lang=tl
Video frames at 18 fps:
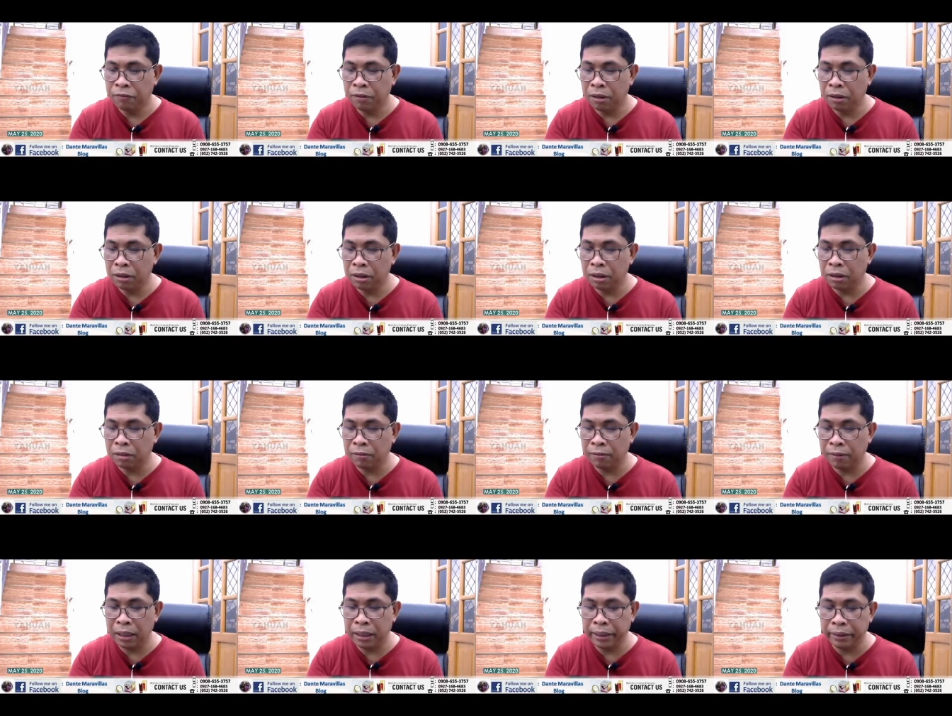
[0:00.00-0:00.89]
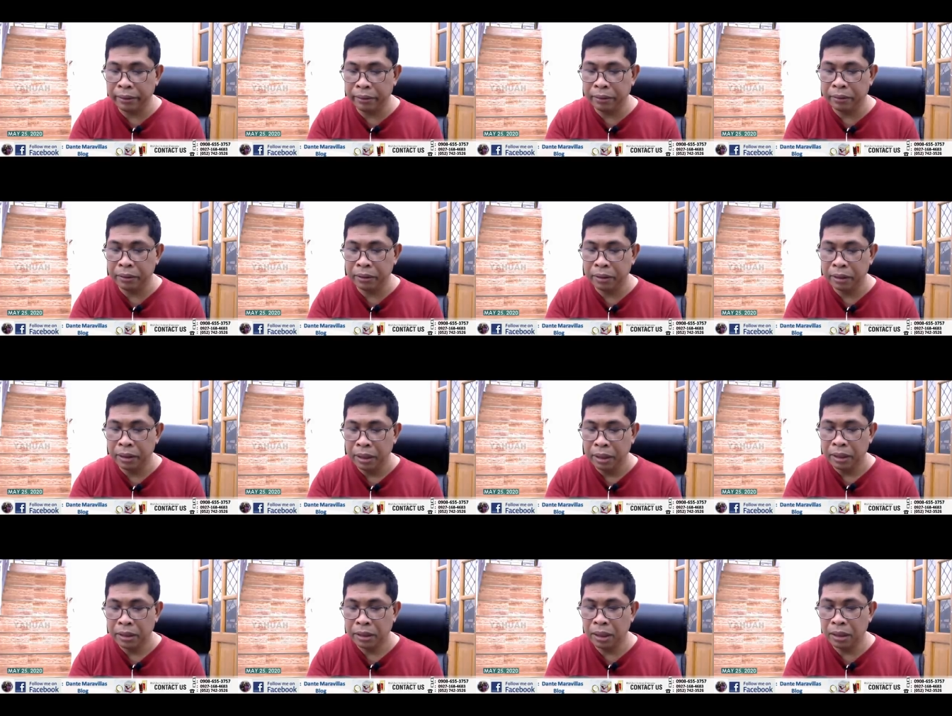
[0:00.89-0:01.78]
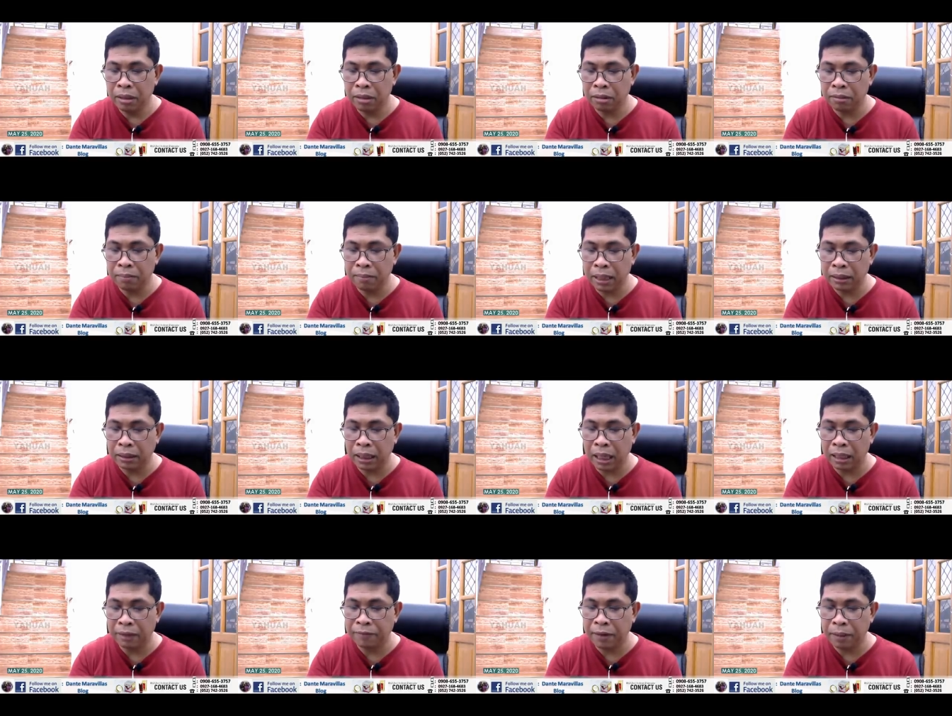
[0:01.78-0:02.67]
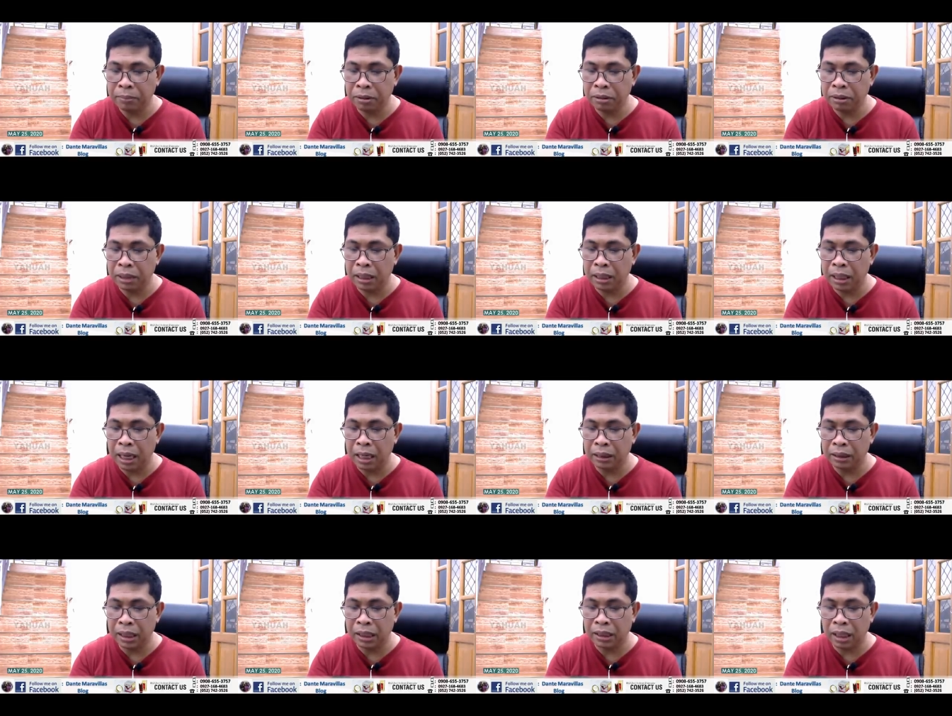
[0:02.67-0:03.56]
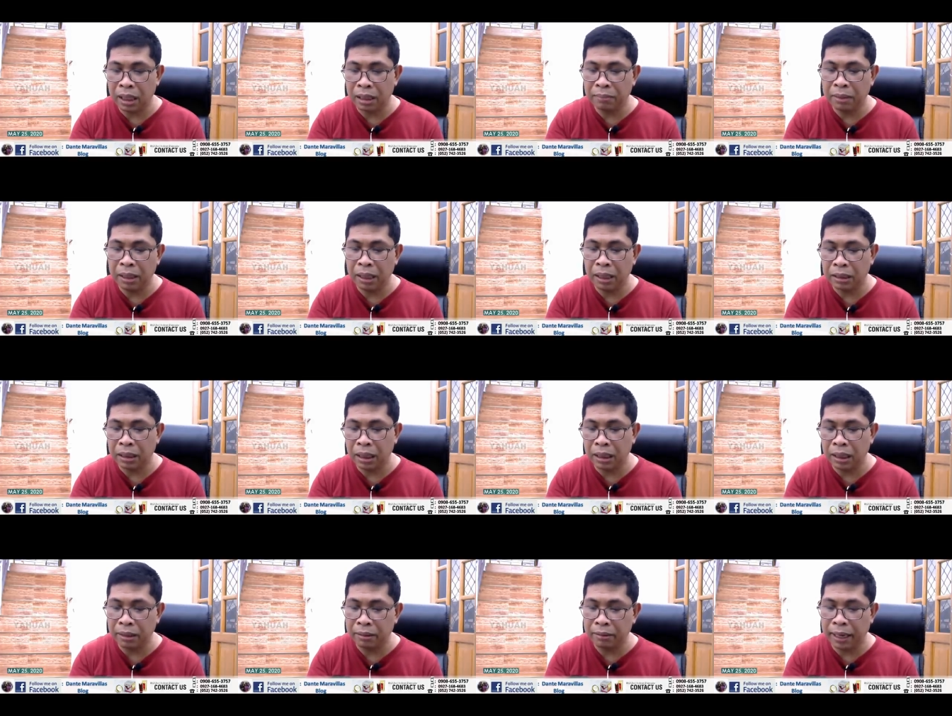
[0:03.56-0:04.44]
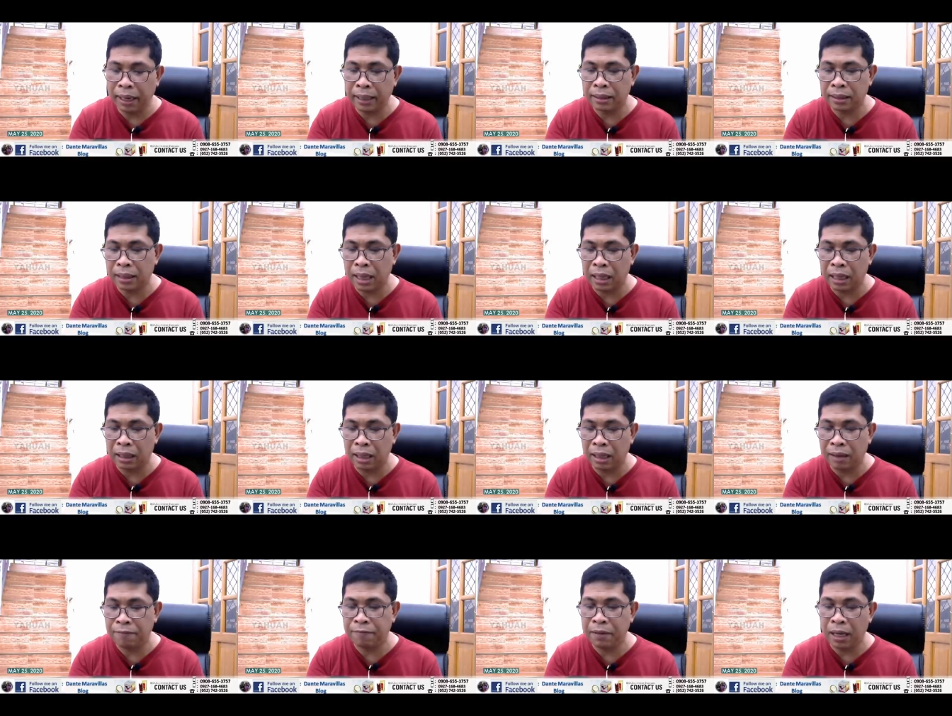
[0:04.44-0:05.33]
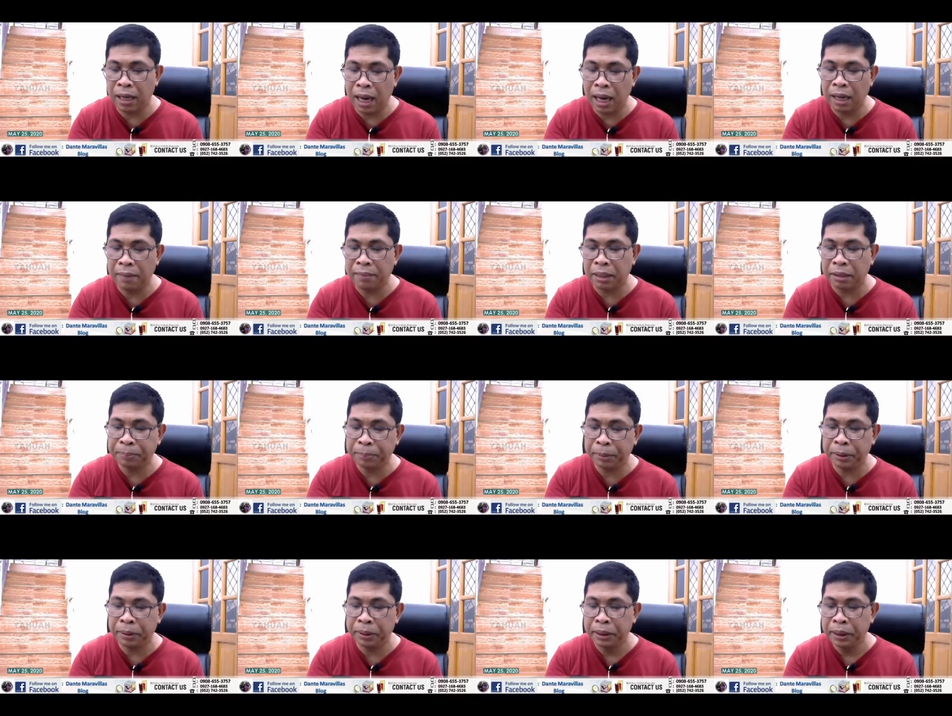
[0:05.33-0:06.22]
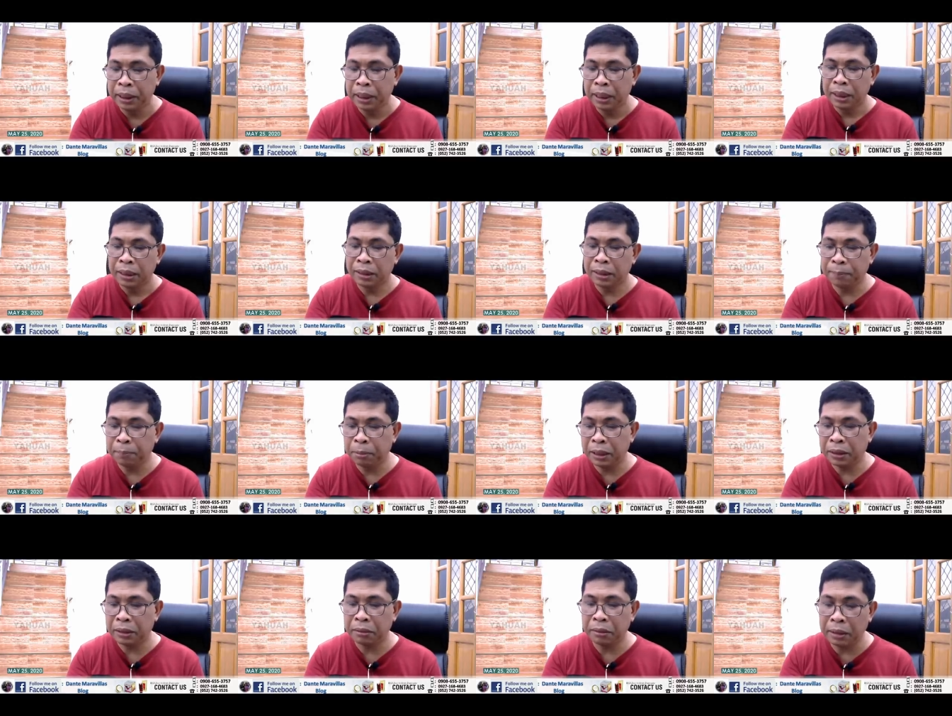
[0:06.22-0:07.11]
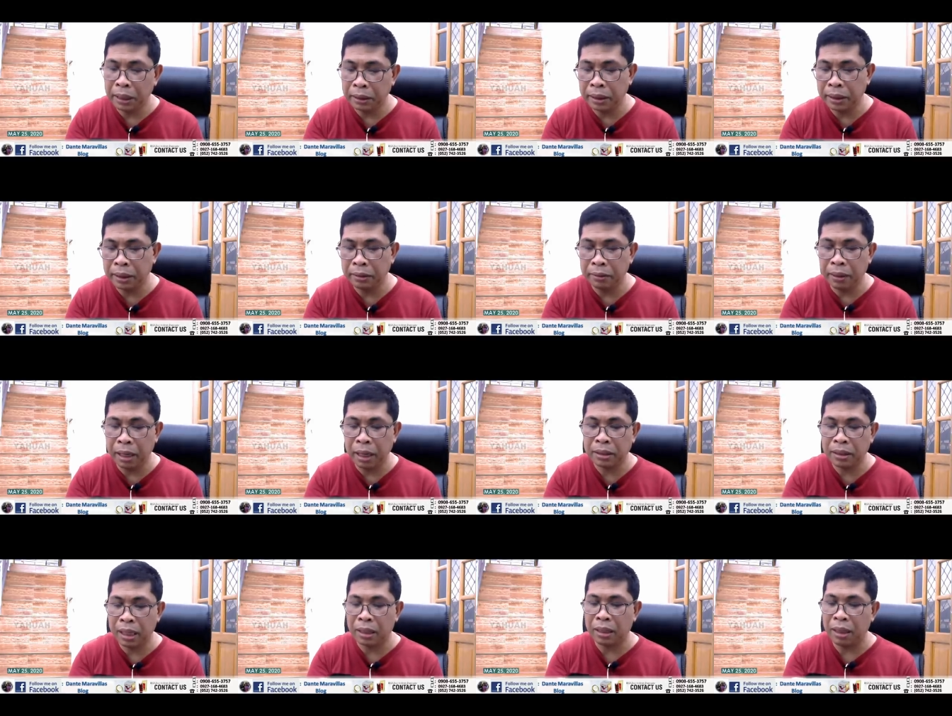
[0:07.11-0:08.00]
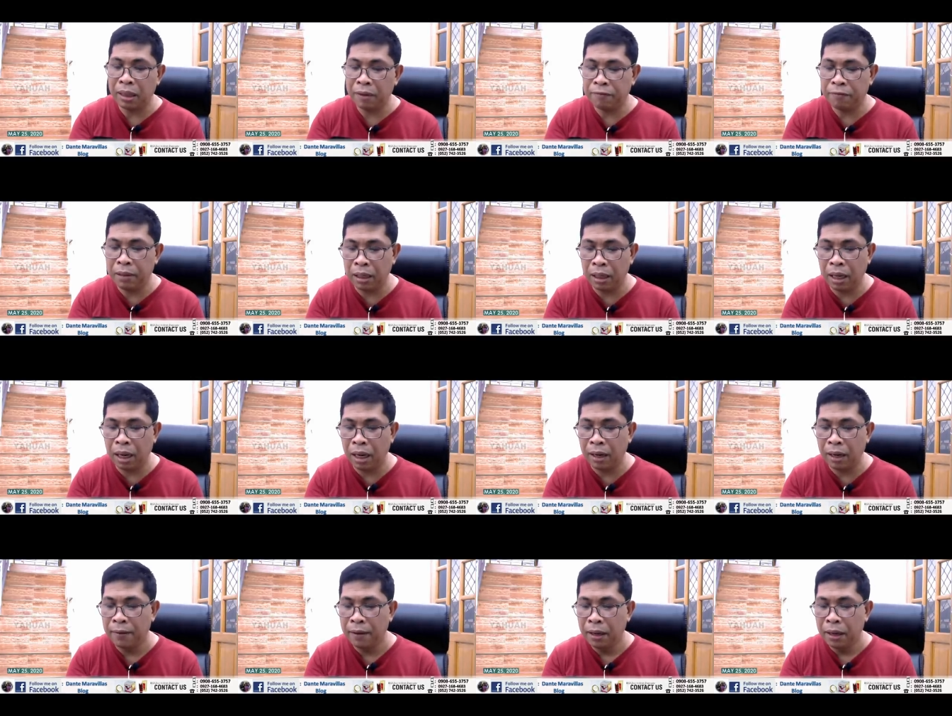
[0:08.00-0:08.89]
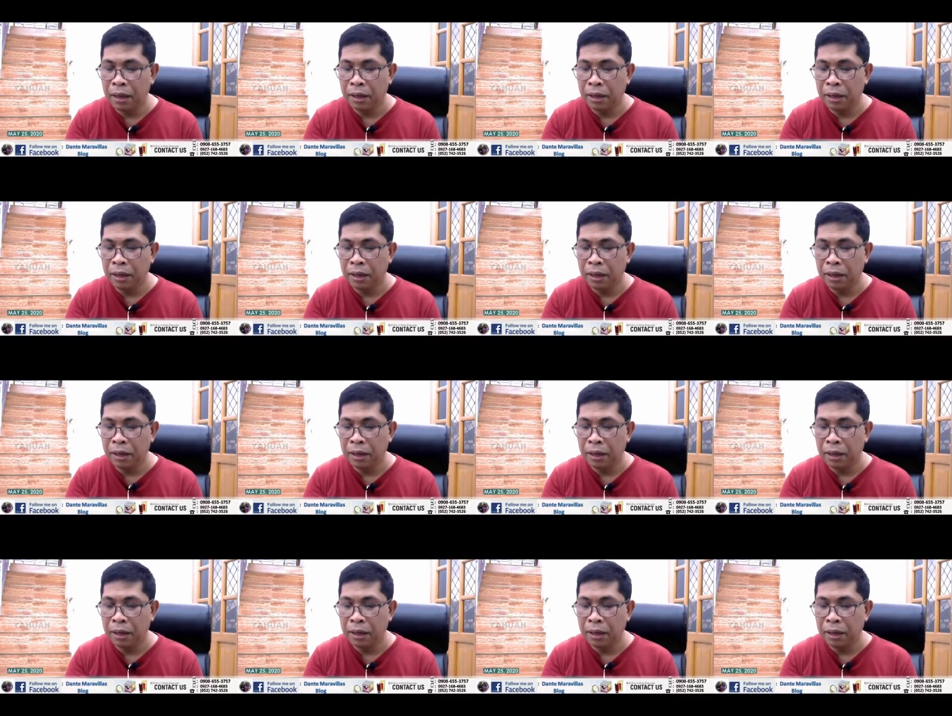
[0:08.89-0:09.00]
for Doc Willie Ong, si Doc Mata at Fabonan ang deserving sa DOH at FDA maupo sa pwesto ng DOH at FDA.